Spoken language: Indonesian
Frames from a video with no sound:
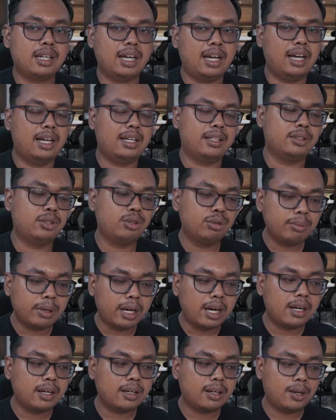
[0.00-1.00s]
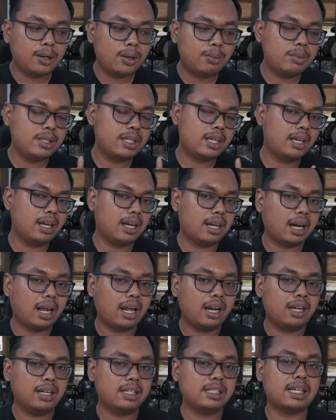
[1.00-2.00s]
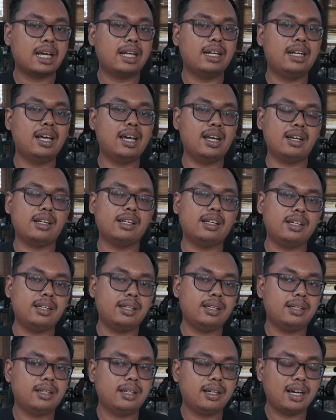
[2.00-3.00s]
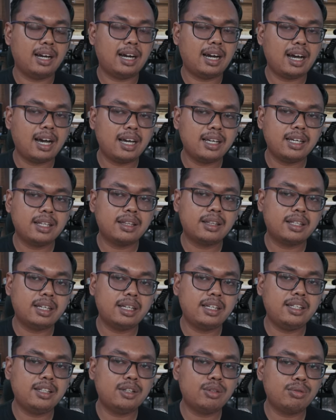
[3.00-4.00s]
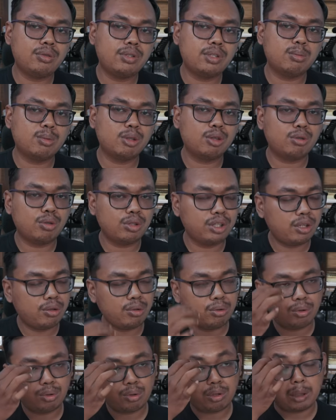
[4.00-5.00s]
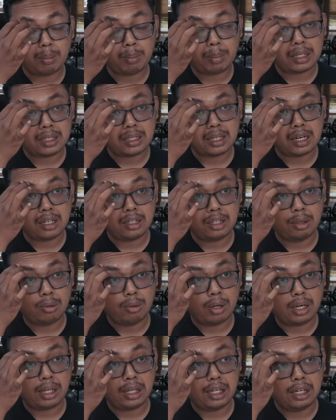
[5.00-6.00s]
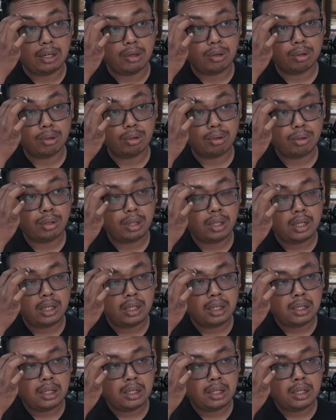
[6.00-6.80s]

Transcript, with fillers: Nah, cuman kalau misalkan kalian sadari KYT itu sebetulnya untuk di pasar di luar Indo tuh